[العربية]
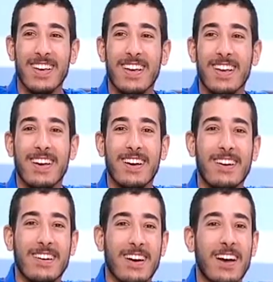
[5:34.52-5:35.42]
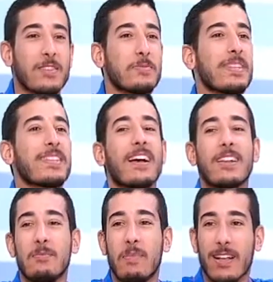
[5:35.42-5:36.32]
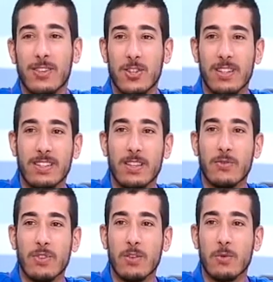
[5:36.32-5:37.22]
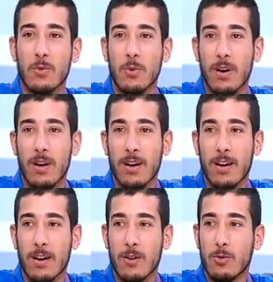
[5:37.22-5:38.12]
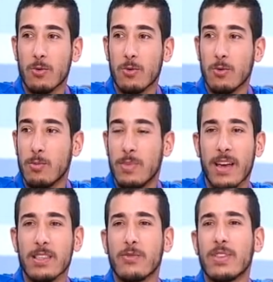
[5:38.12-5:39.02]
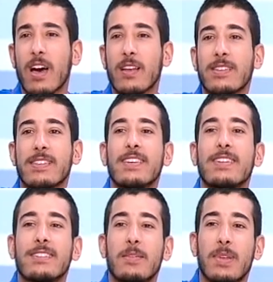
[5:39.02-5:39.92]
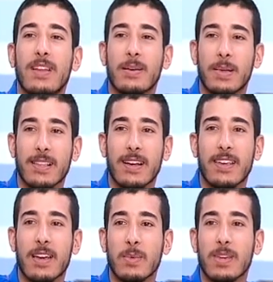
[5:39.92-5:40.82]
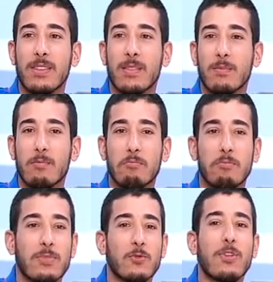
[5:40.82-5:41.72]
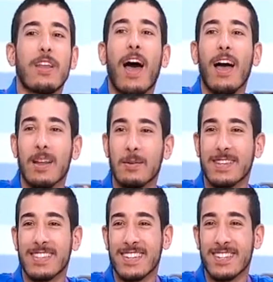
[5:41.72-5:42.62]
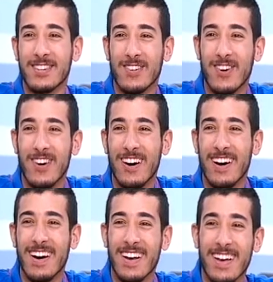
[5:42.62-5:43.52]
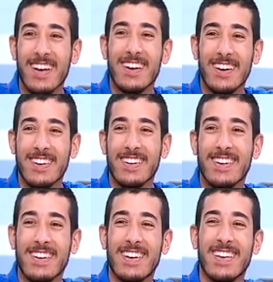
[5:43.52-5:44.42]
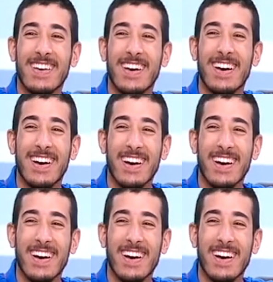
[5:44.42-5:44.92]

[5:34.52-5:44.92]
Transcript: برافو آه، خلص بتتاقلم مع الشيء اللي انت فيه و آه، بالعكس في نقاط كثير اذا بقول لك بعد لك اياها يمكن تقول احلى بكثير انه شو حلوه الجمله اللي قالها لك إيه. ليش